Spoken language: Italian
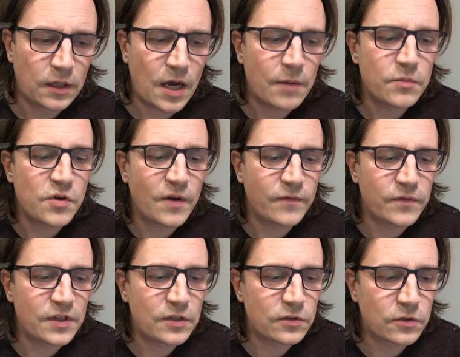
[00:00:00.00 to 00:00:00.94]
a mio
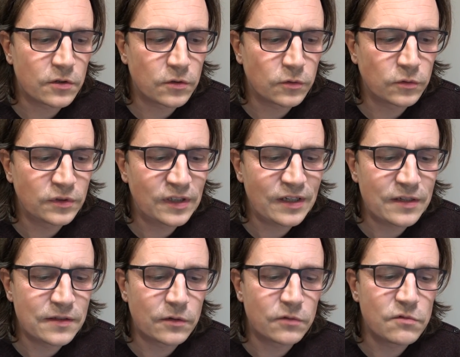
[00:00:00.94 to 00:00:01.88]
avviso,
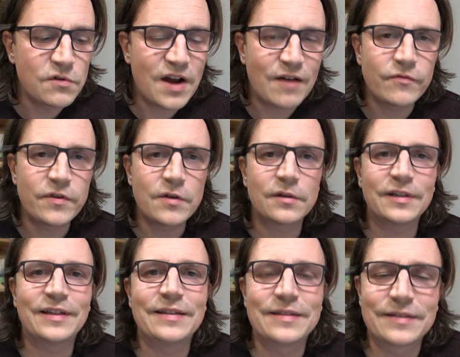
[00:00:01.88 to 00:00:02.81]
utilizzano una
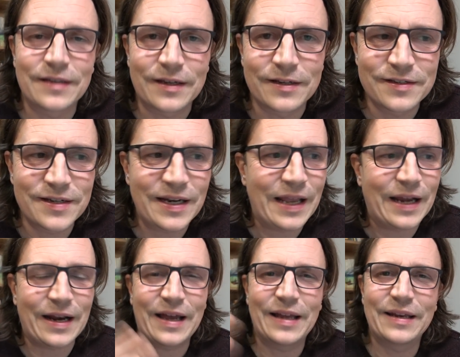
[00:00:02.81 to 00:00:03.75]
violenza
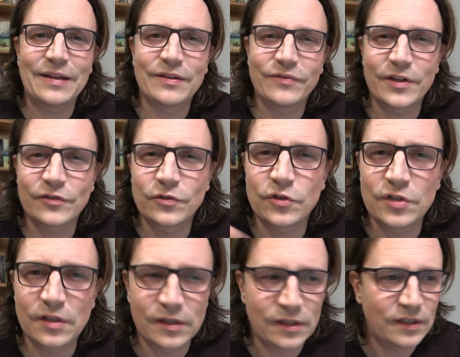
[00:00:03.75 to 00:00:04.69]
generale verso i
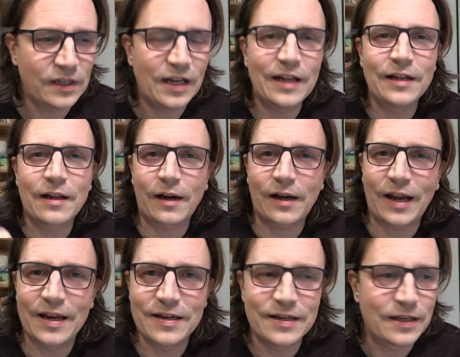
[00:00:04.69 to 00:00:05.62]
cittadini, il
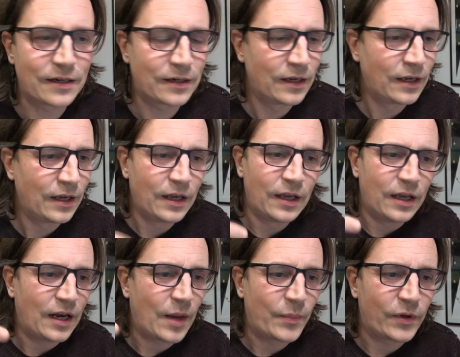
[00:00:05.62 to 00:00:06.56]
runner,
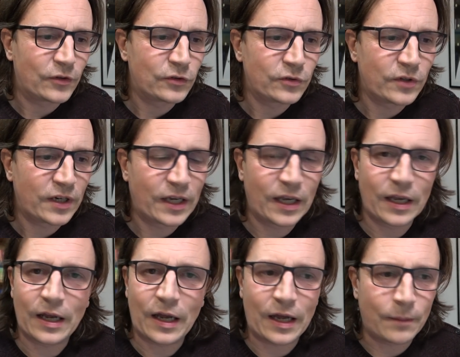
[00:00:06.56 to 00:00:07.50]
la persona
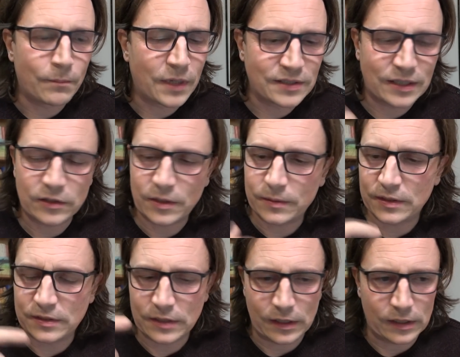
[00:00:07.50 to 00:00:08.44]
che ha abbassato la
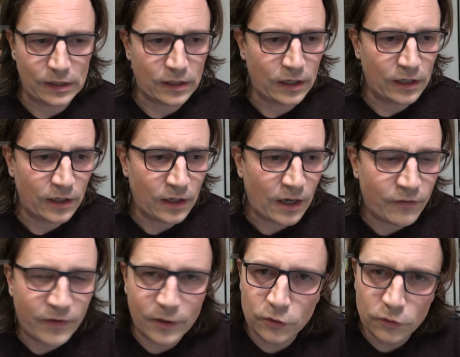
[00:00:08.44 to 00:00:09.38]
mascherina, che ha
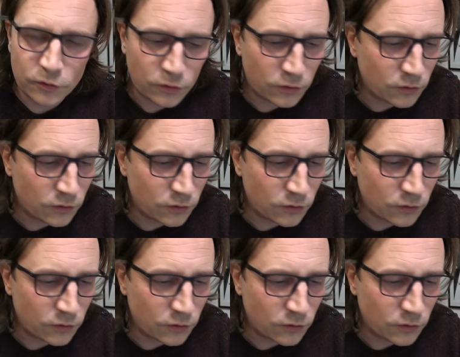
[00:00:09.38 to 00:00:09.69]
fatto